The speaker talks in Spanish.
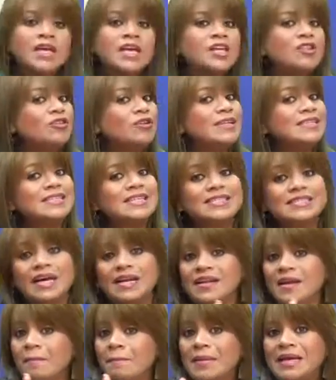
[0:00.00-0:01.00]
Y no
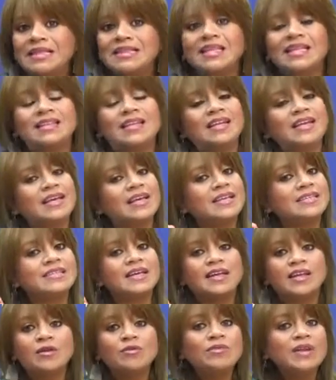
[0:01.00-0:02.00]
necesariamente tiene que
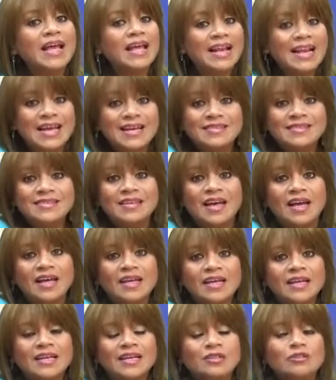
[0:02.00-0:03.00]
ser en una iglesia.
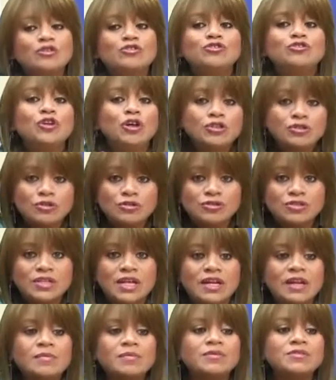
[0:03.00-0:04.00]
Nosotros
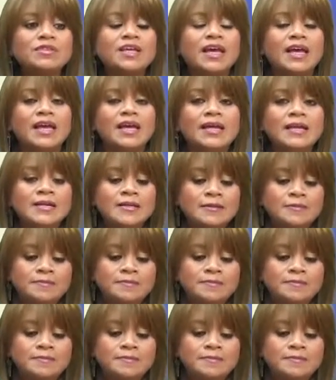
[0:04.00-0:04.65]
tenemos que